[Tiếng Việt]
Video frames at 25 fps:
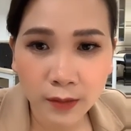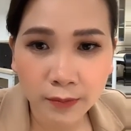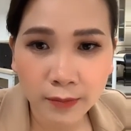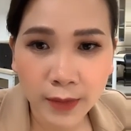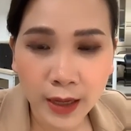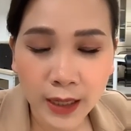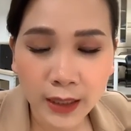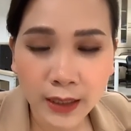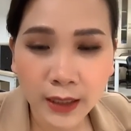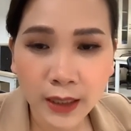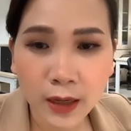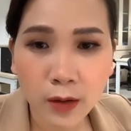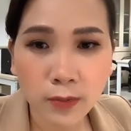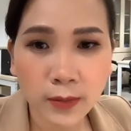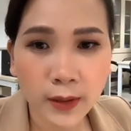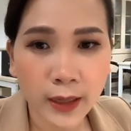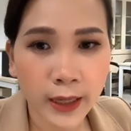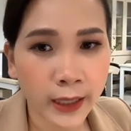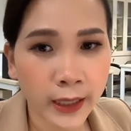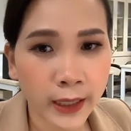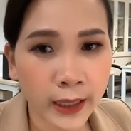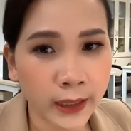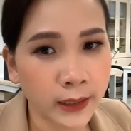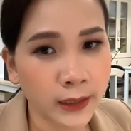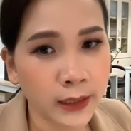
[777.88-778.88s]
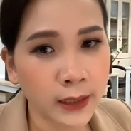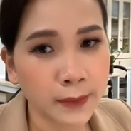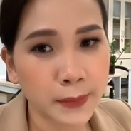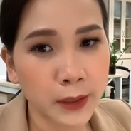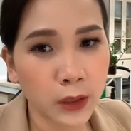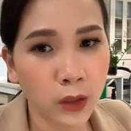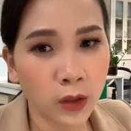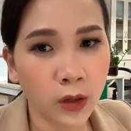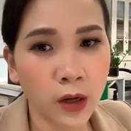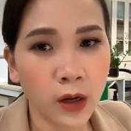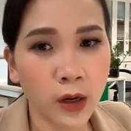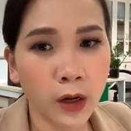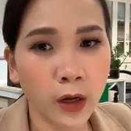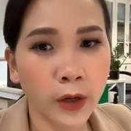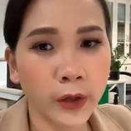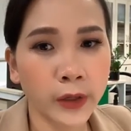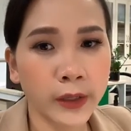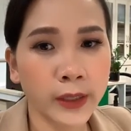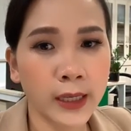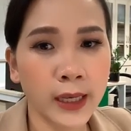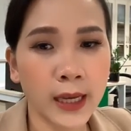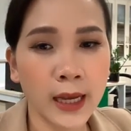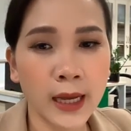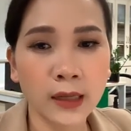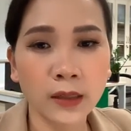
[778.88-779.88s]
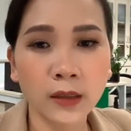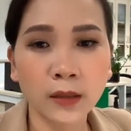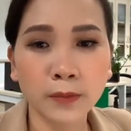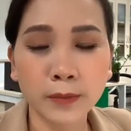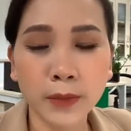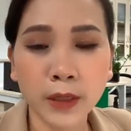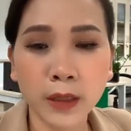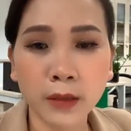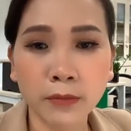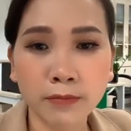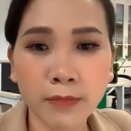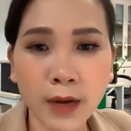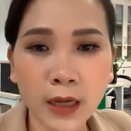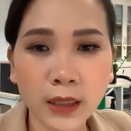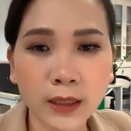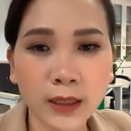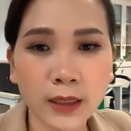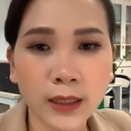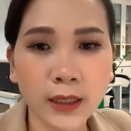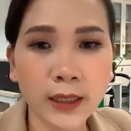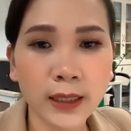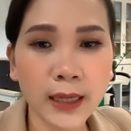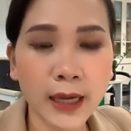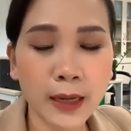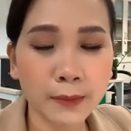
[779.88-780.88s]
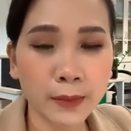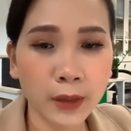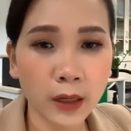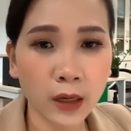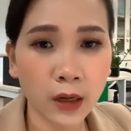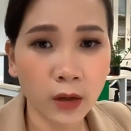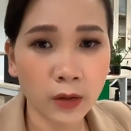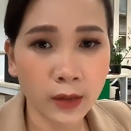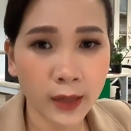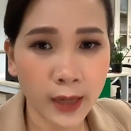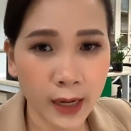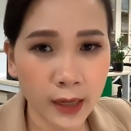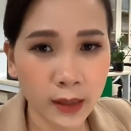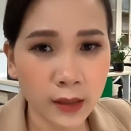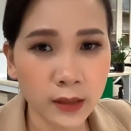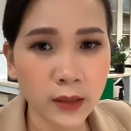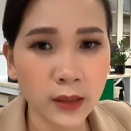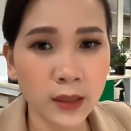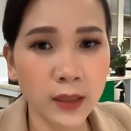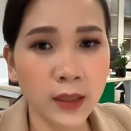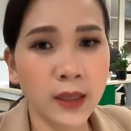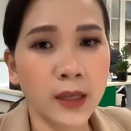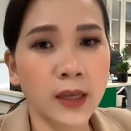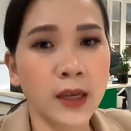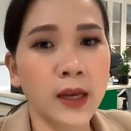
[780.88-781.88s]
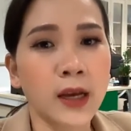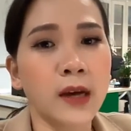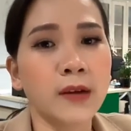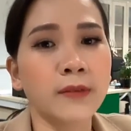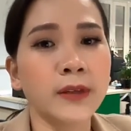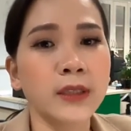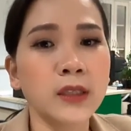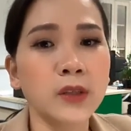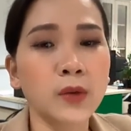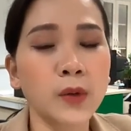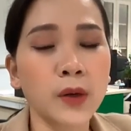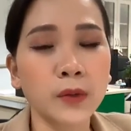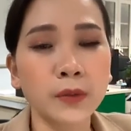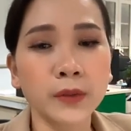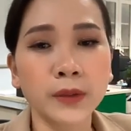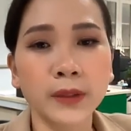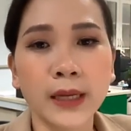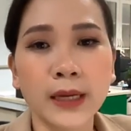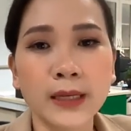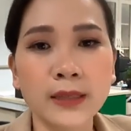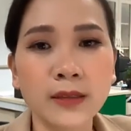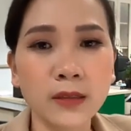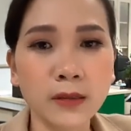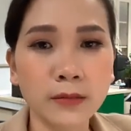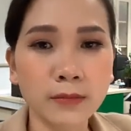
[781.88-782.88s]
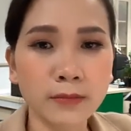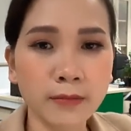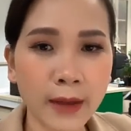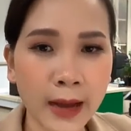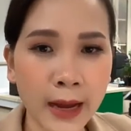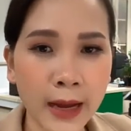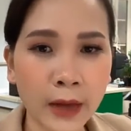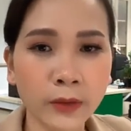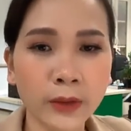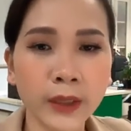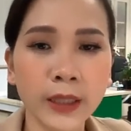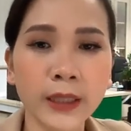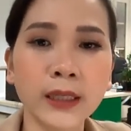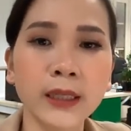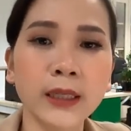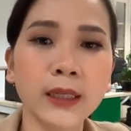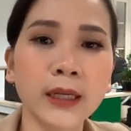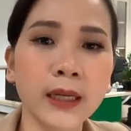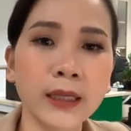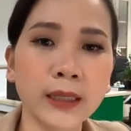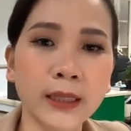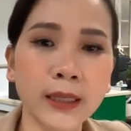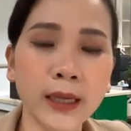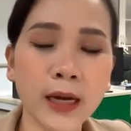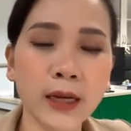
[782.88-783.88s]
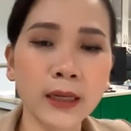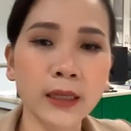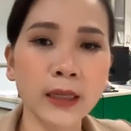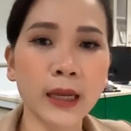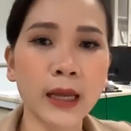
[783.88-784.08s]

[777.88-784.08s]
Bạn Ngọc Ánh bạn có hỏi là ở miền Bắc thì khi nào mà có nắng? Vâng, như Hoa Quỳnh đã dự báo này thì khả năng